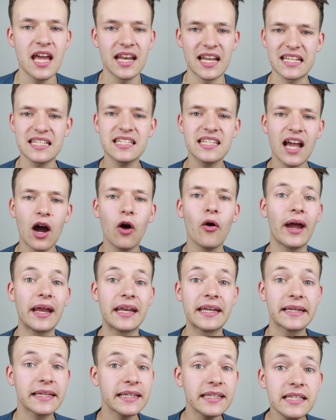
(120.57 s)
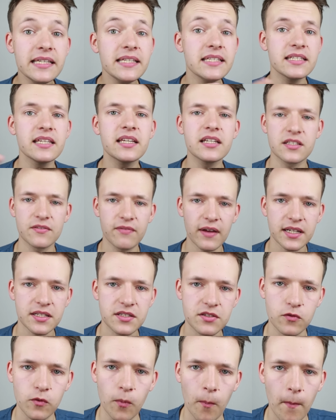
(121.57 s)
Das ist ja auch ein riesiges
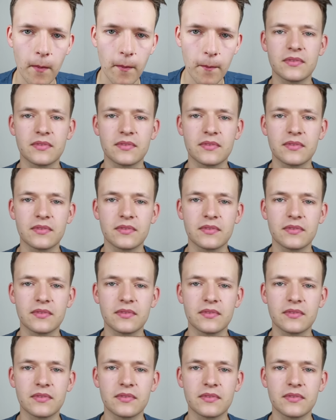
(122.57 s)
Wachstum.